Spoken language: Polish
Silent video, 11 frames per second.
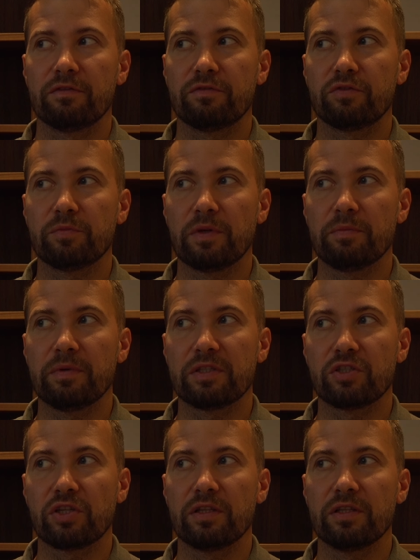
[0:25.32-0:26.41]
w sumie bez
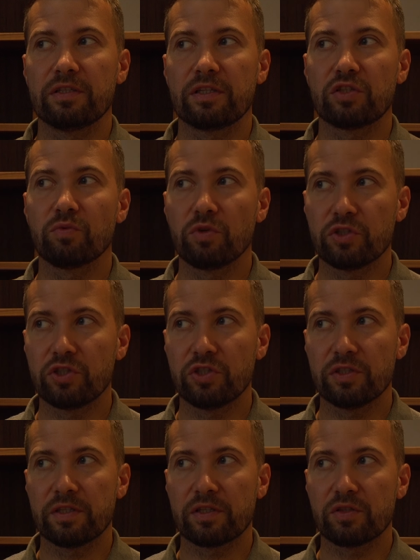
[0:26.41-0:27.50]
żadnej zażyłości
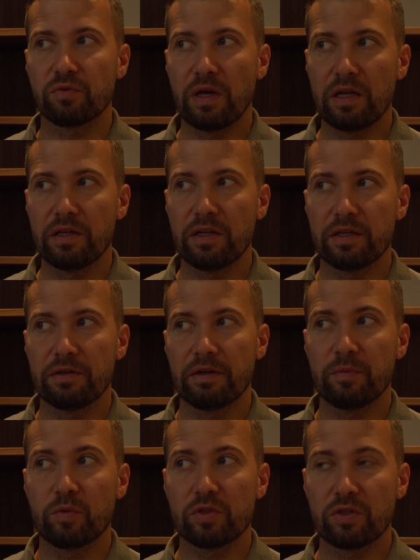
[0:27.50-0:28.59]
seksualnej,
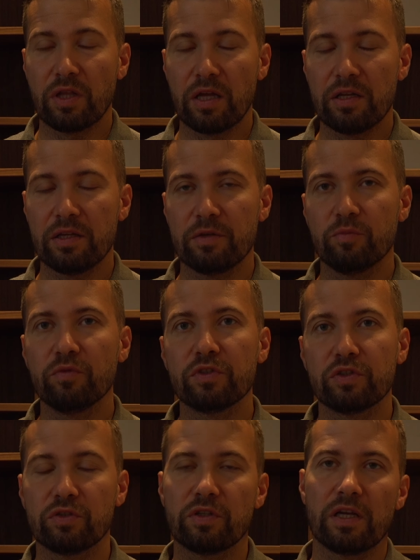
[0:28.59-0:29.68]
emocjonalnej,
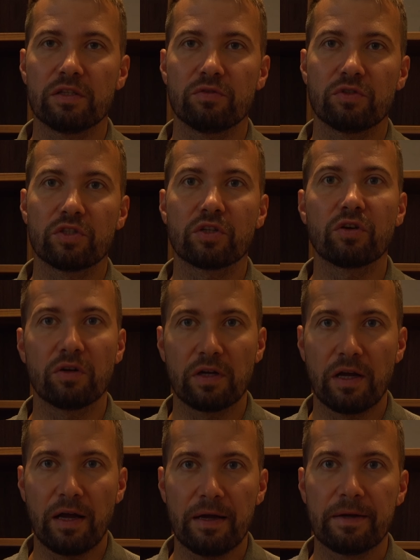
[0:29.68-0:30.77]
mówić od razu, że cię
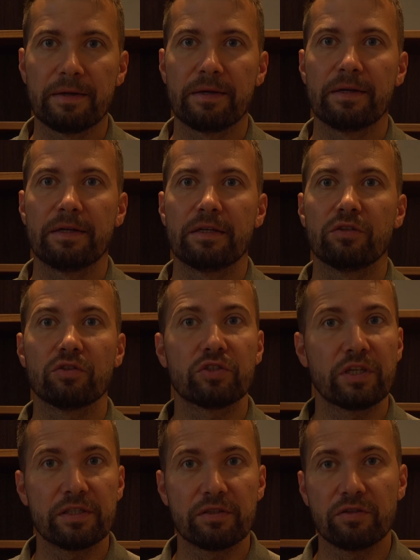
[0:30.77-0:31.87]
kocha, to
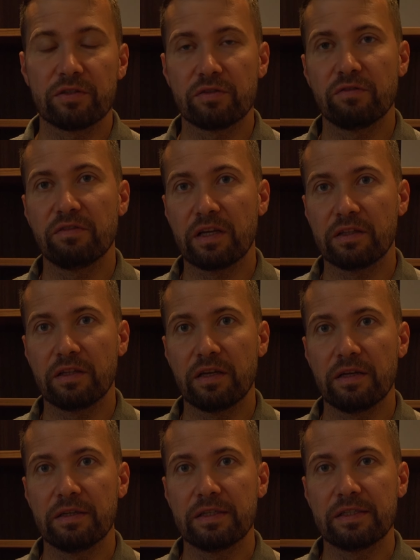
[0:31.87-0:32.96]
często jest to
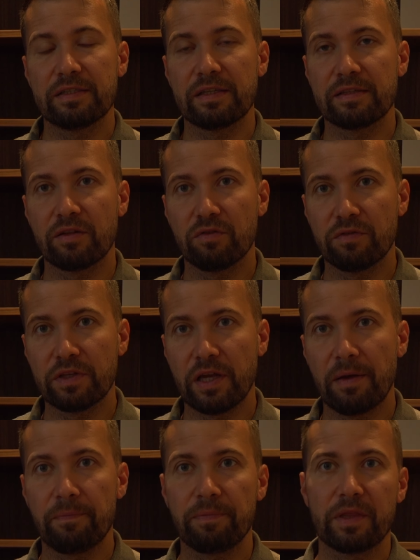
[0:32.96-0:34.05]
warte zastanowienia.
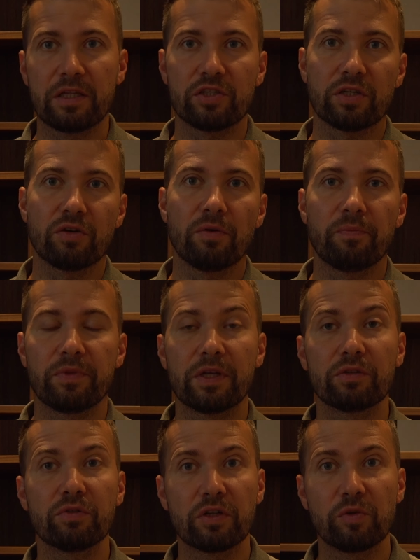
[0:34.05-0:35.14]
Dlaczego?
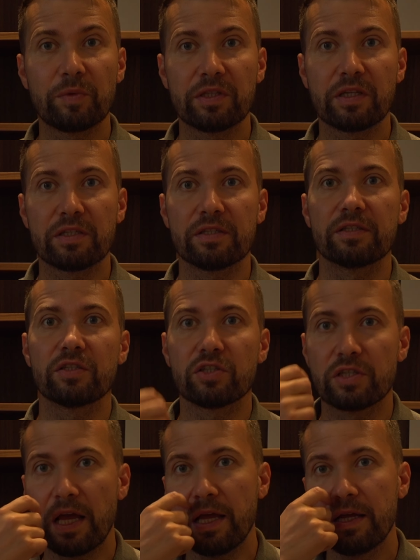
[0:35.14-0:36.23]
Niektóre kobiety
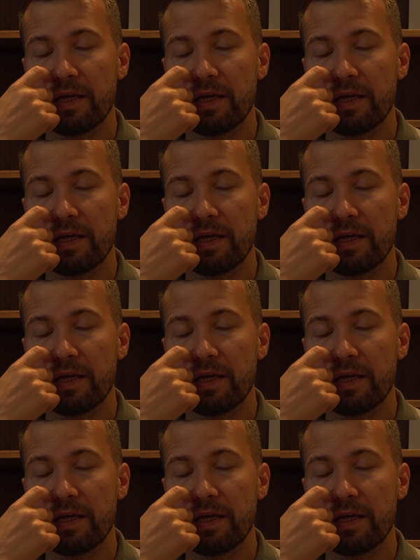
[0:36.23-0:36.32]
narcystyczne